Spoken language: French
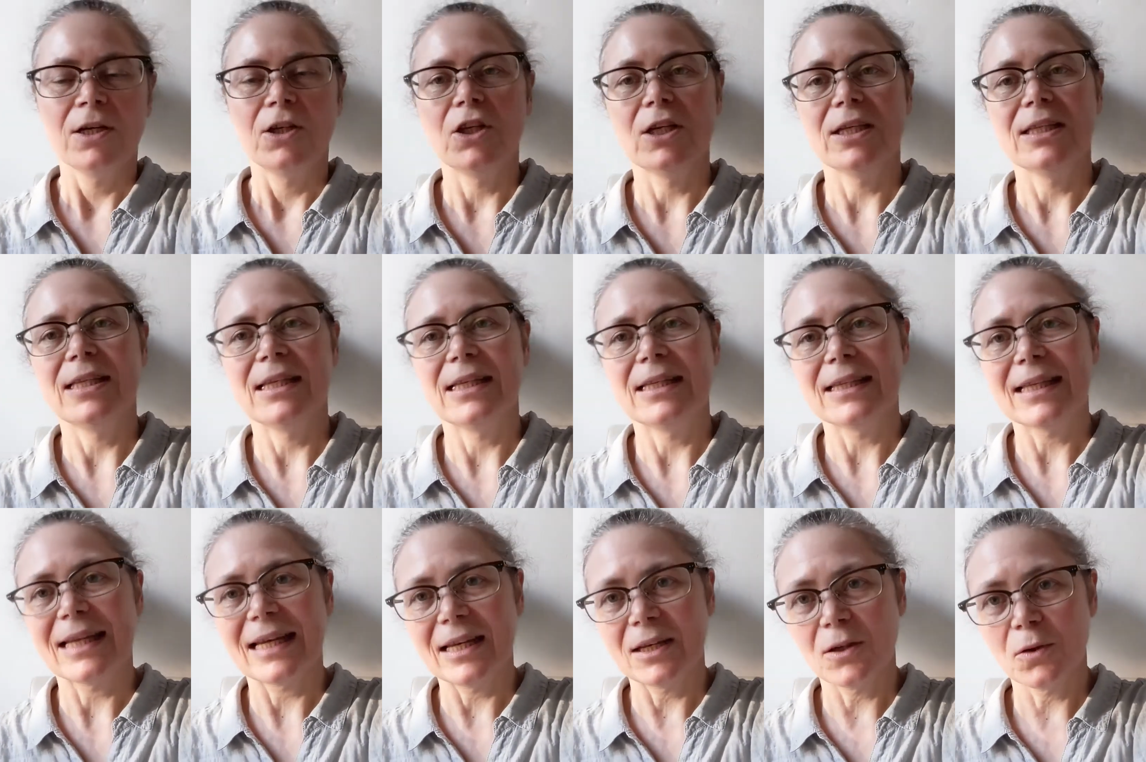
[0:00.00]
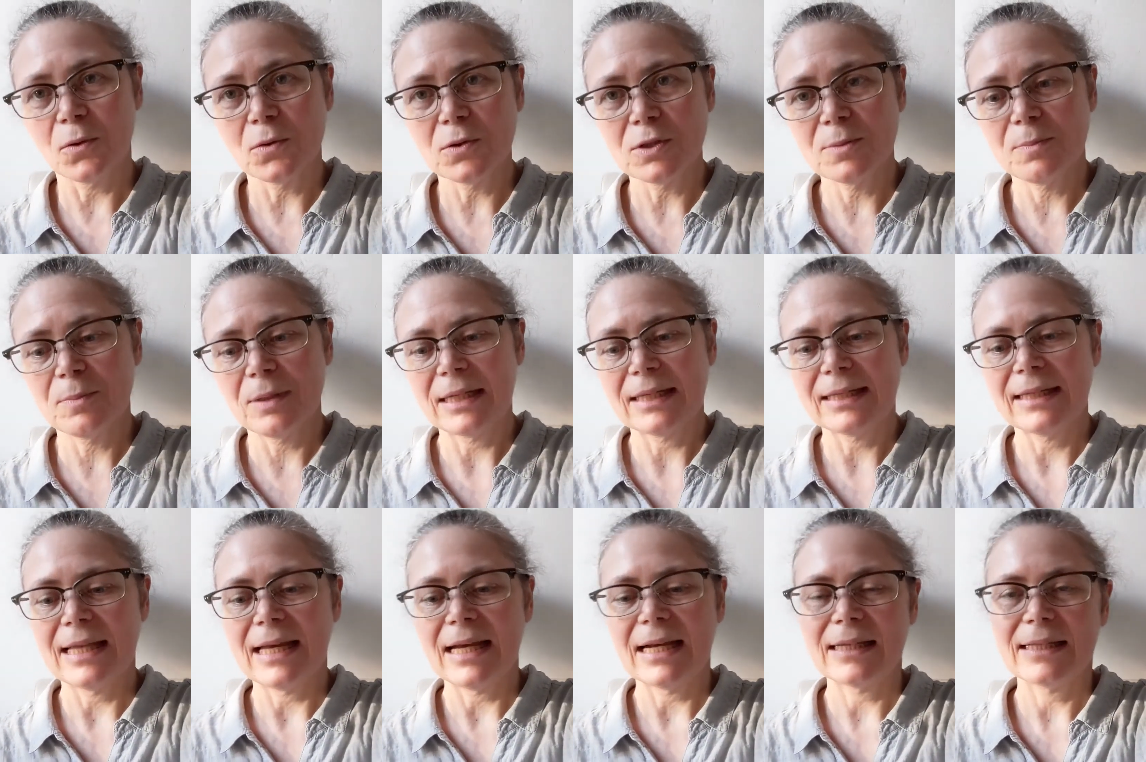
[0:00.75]
il y a des très gros
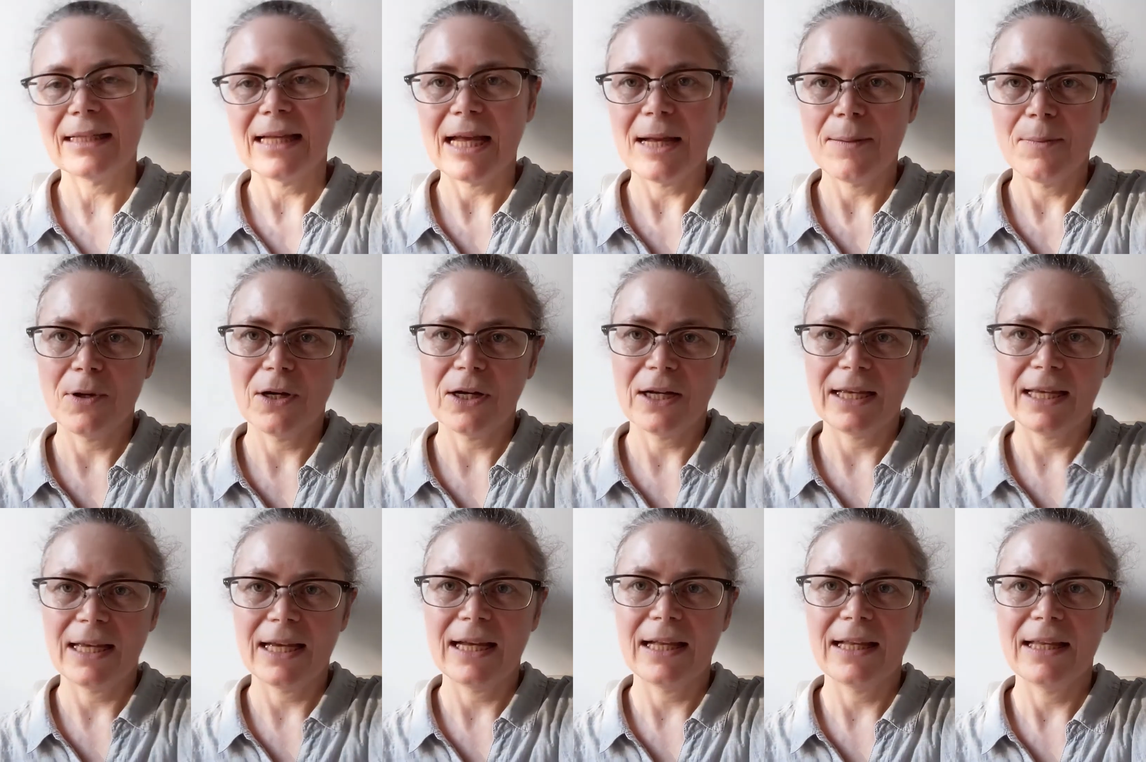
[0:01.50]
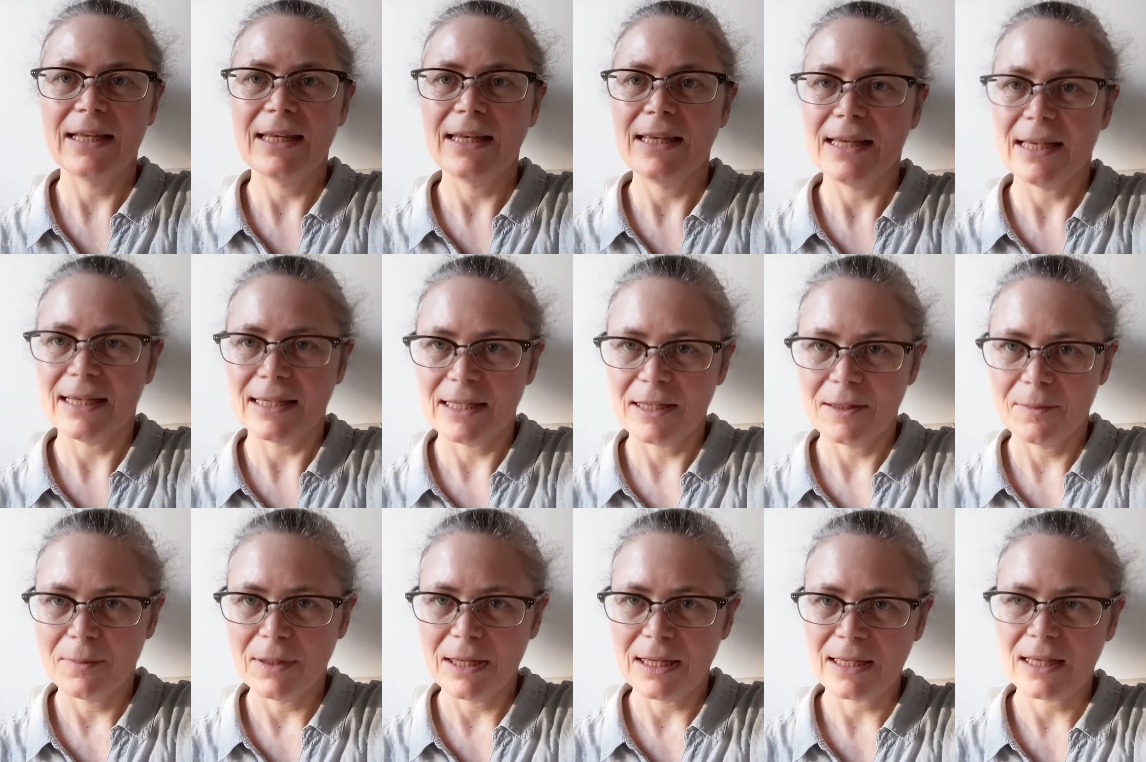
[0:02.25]
spectacles à Montréal et à
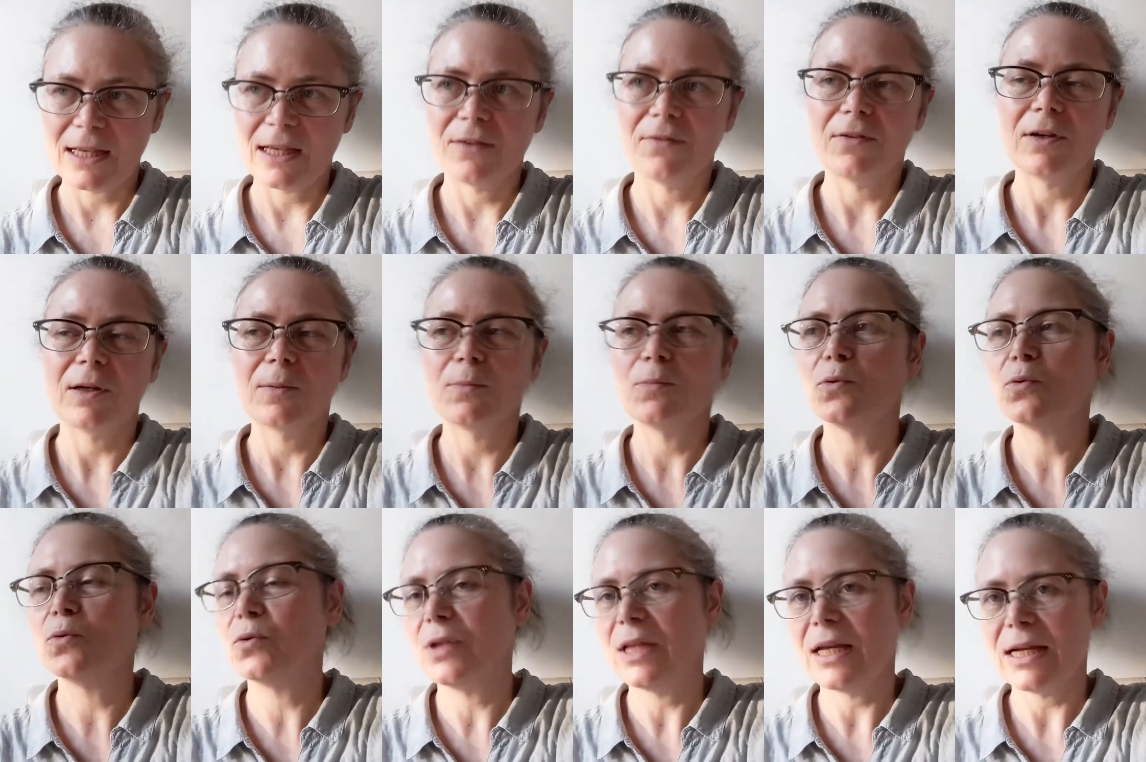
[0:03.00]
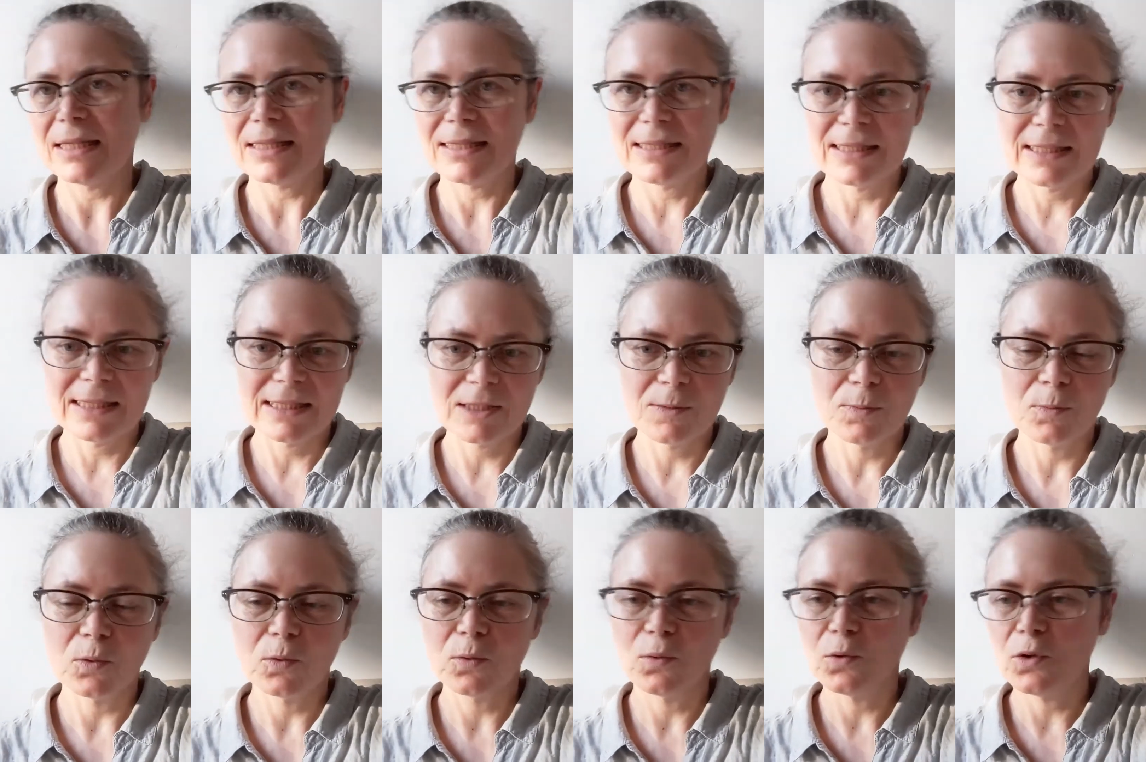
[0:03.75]
Québec avec beaucoup
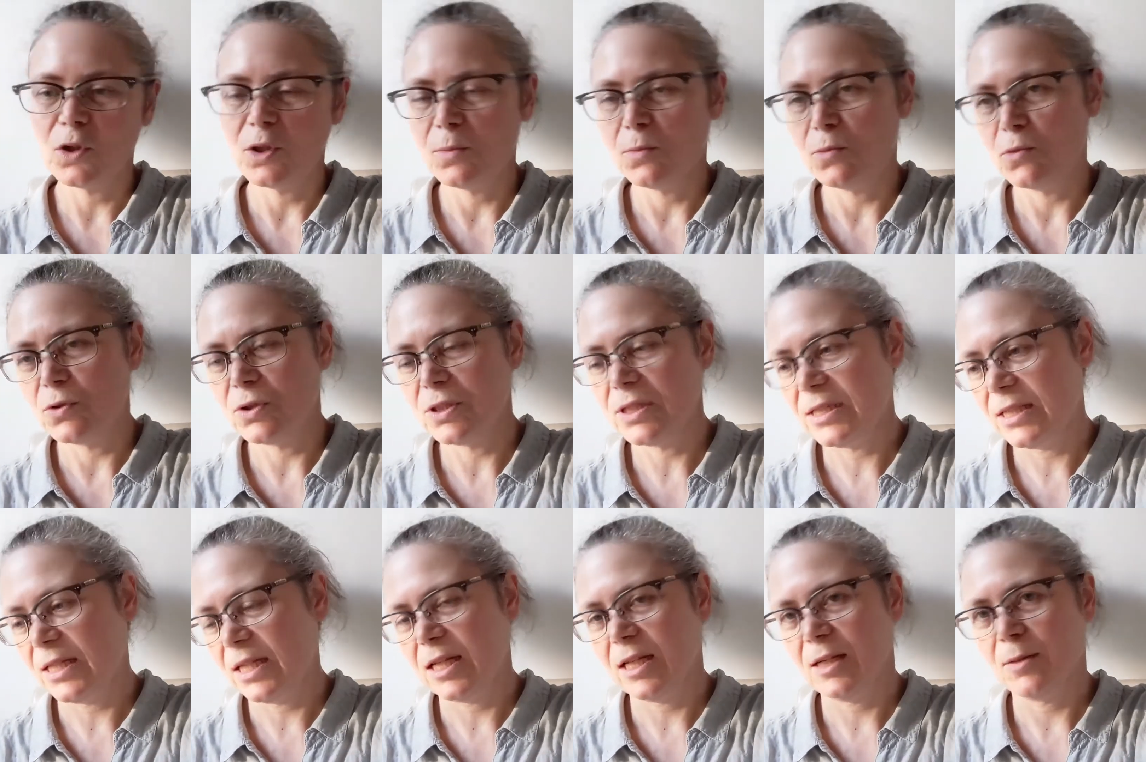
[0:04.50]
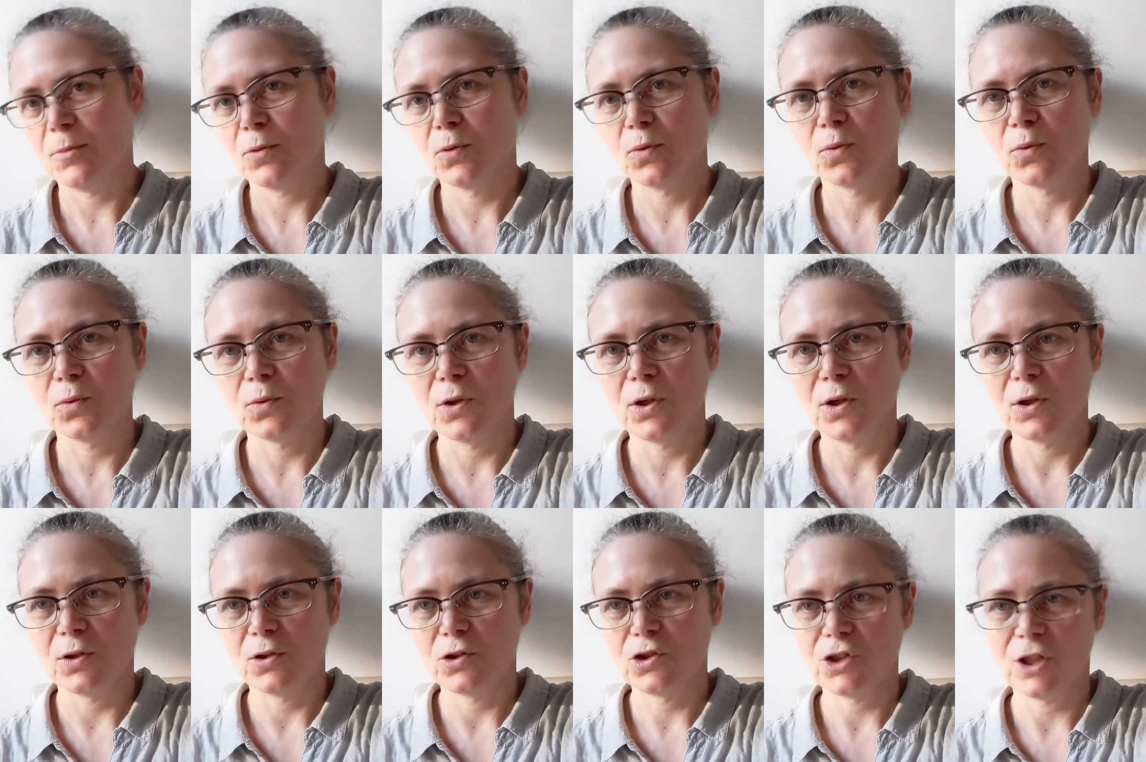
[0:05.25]
d'artistes, beaucoup de musiciens, beaucoup
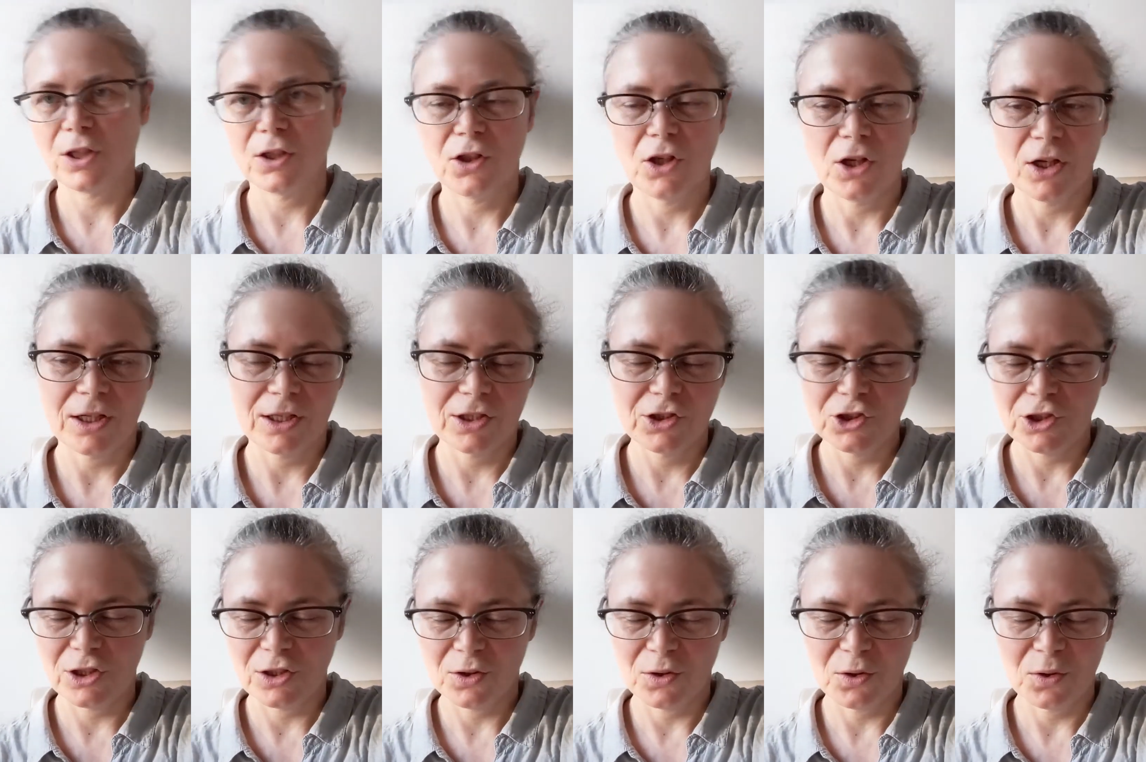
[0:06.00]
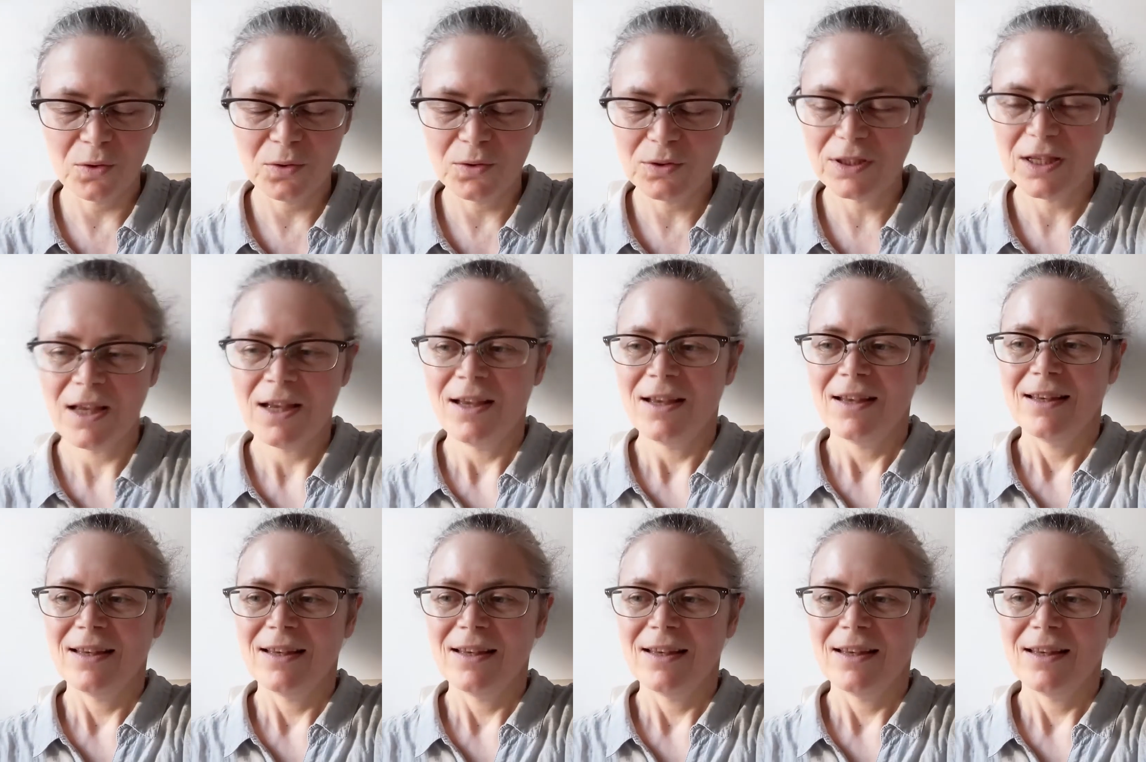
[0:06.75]
de chanteurs et chanteuses.